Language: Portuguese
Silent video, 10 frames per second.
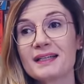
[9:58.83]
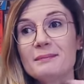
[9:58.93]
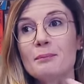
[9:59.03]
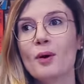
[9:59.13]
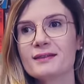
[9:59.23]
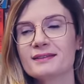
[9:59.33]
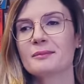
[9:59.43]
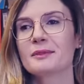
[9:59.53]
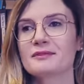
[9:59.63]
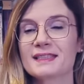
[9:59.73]
ele
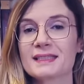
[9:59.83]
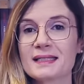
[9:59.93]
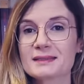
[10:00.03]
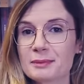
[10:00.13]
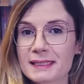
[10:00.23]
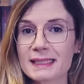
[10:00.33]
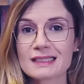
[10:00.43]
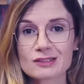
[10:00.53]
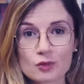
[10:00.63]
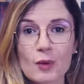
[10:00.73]
mostra para você que as pequenas